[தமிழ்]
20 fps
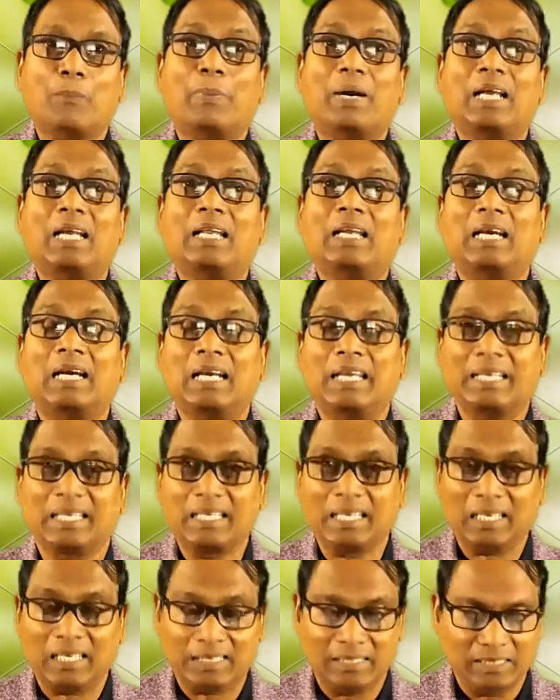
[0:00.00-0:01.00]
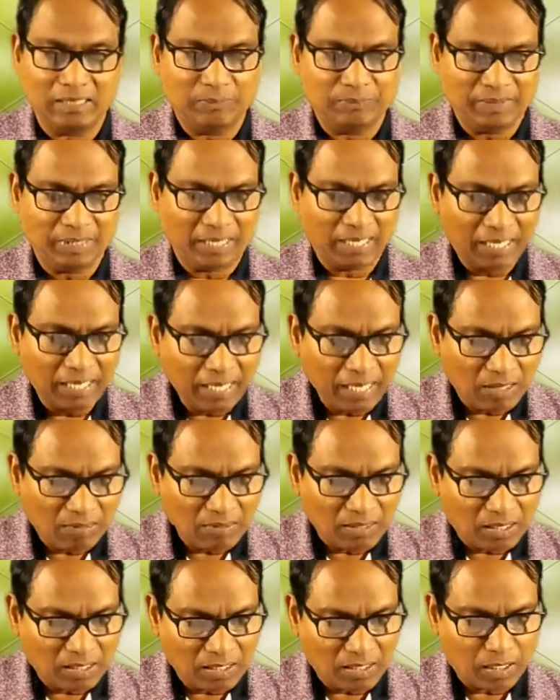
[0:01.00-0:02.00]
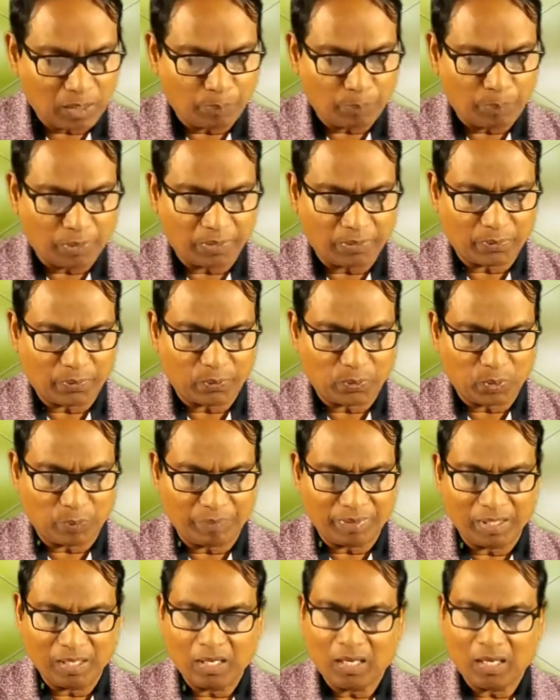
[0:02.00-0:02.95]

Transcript: பலன் அளிக்காது இரண்டாவதாக நாம் பார்க்கிறோம்